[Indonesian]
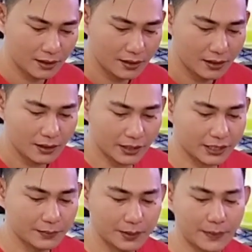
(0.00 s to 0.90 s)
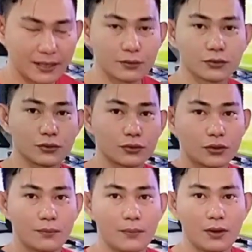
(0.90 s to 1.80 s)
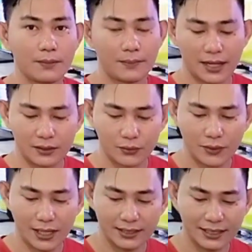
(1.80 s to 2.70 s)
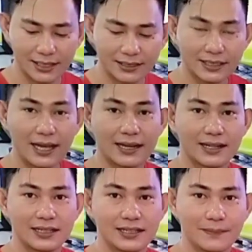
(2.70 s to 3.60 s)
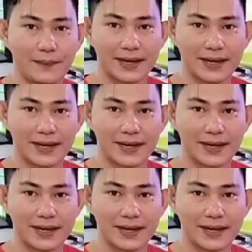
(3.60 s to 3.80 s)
Oke teman-teman, untuk tombol manualnya nanti ada di depan